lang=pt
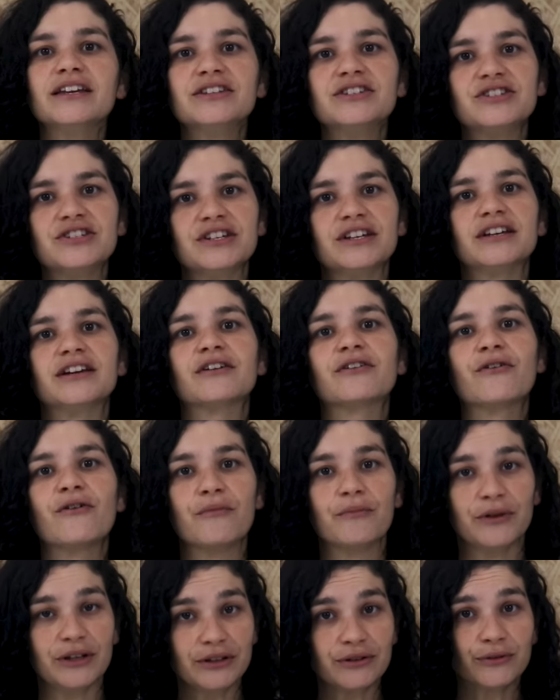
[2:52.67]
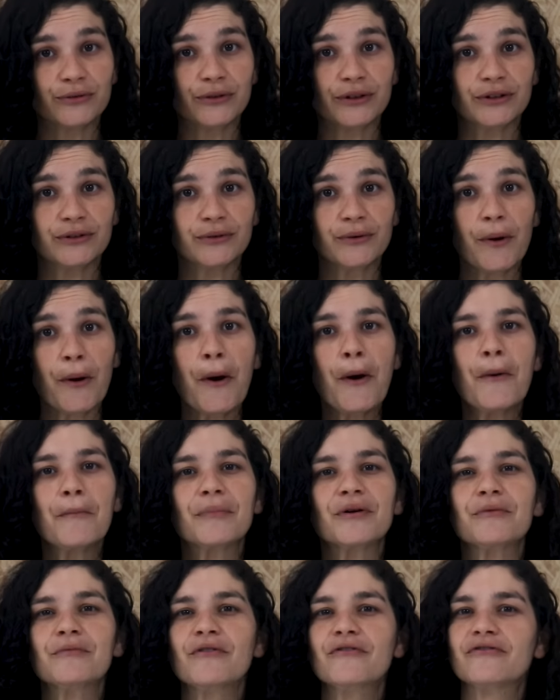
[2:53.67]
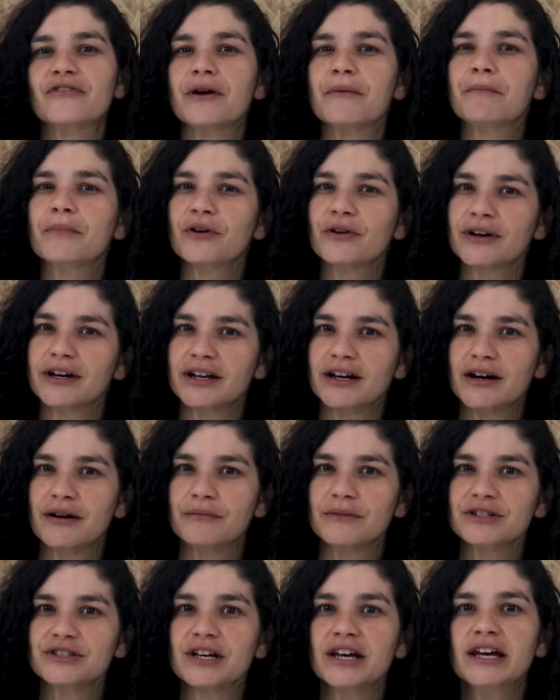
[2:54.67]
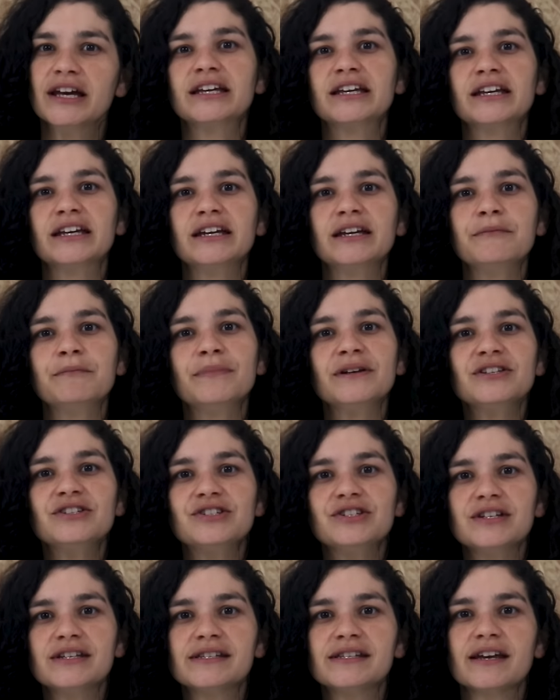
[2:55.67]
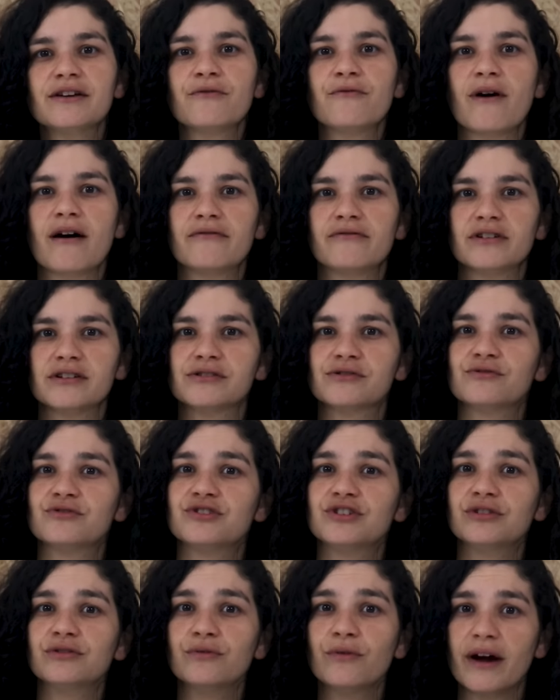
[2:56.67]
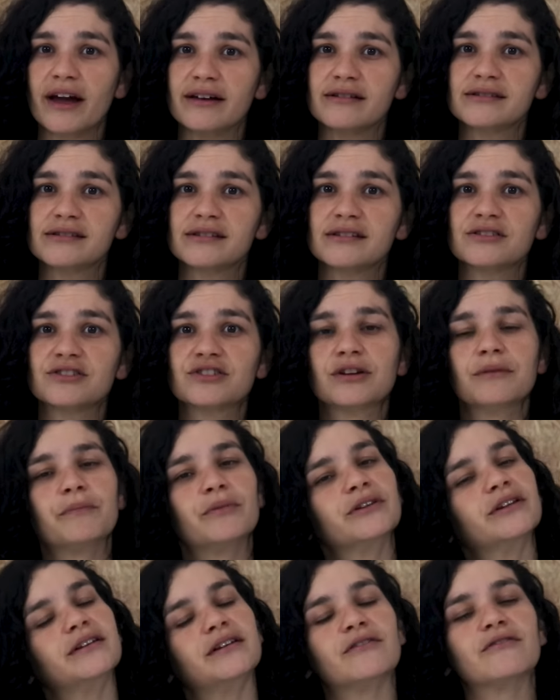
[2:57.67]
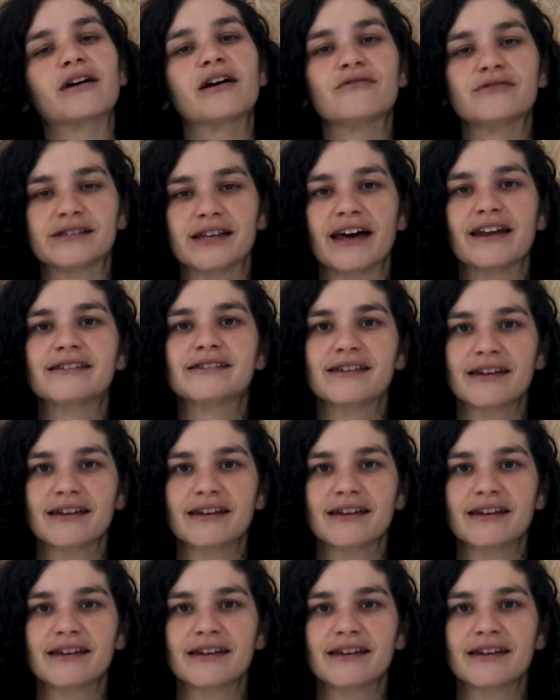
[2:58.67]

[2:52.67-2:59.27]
que tinha como intuito promover programas que impedissem o avanço de doenças que poderiam causar a